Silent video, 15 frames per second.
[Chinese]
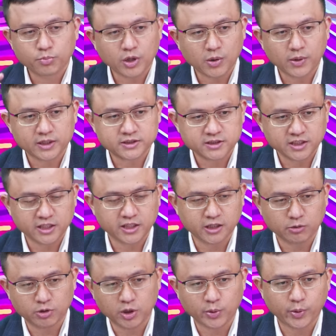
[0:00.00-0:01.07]
不然的话，这里呢，
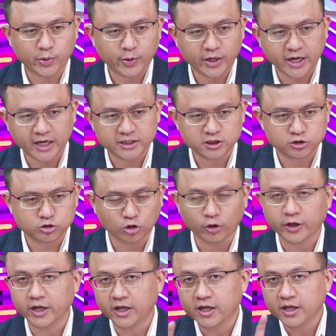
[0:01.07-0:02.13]
我认为会开始走
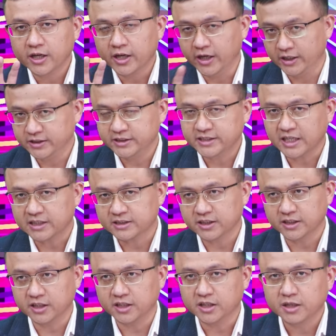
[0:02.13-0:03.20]
一个横向
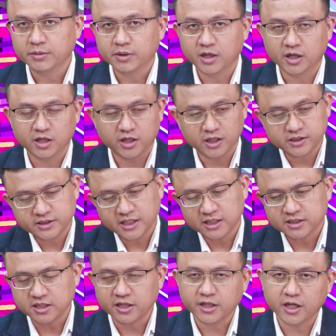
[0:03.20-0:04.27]
整理。呃，横
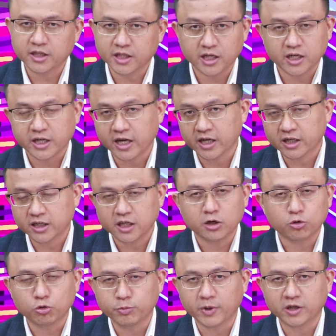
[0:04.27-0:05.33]
向整理呢，大家看个
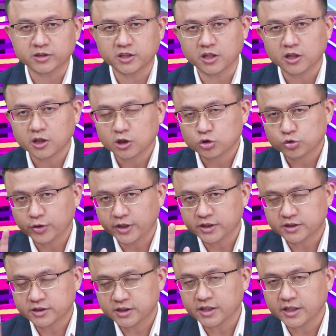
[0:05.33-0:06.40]
股表现。所以呢，
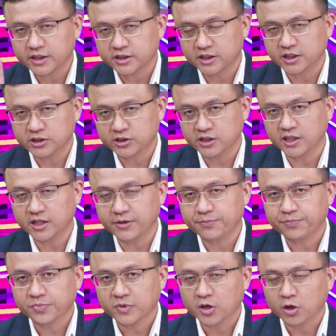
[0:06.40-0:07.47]
这里请你记得
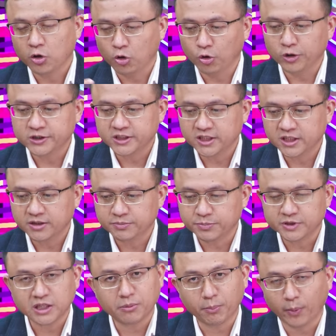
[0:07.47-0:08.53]
有一些比
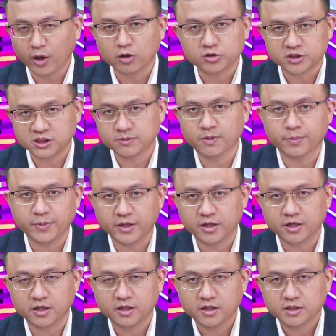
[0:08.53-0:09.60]
较没有基本面
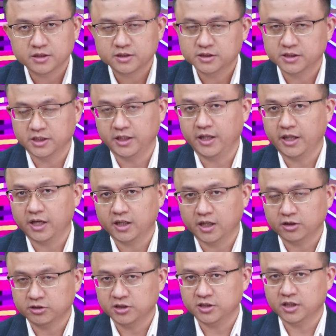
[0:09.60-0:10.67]
的，请你啊要
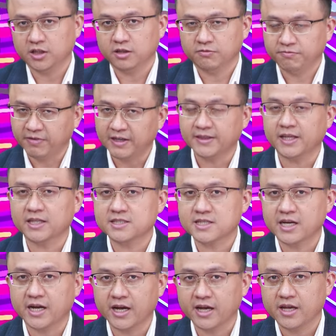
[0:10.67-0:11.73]
记得反弹
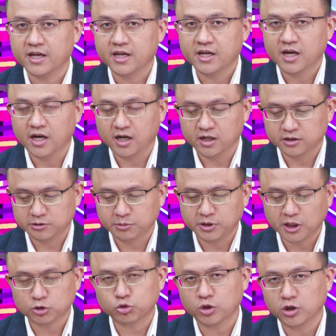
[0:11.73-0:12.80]
上来，呃，这边你
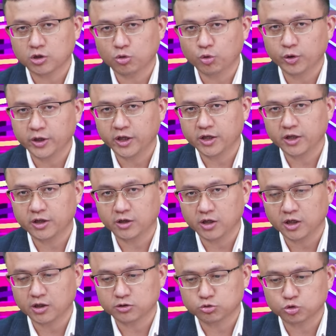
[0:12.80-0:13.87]
要做获利，
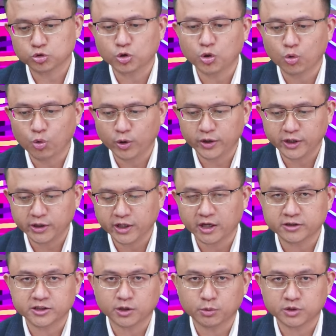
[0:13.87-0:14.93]
呃，出做获利调
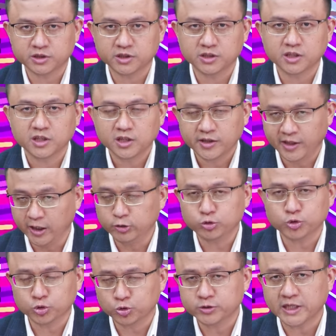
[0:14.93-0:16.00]
节或是停
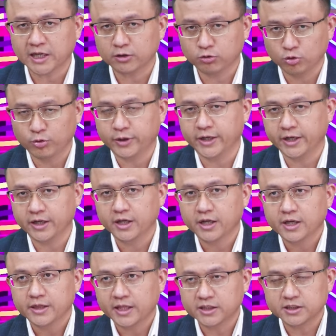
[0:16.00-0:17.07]
损出场都可以。
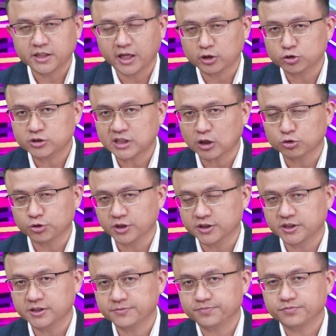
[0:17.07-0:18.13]
但是你要去找寻的
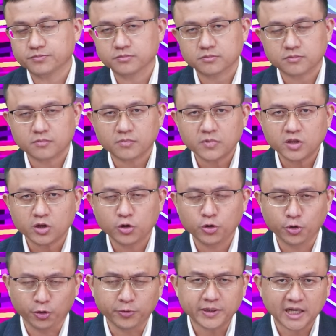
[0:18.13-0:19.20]
是
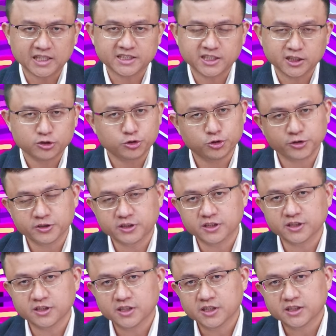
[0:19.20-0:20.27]
有哪些趋
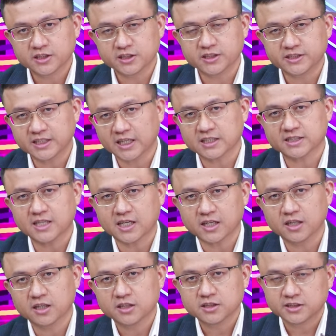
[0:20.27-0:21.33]
势是向上
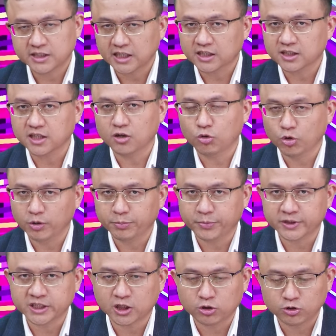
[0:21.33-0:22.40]
的，这样呢会
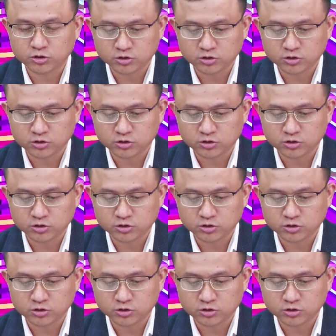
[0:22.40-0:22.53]
比较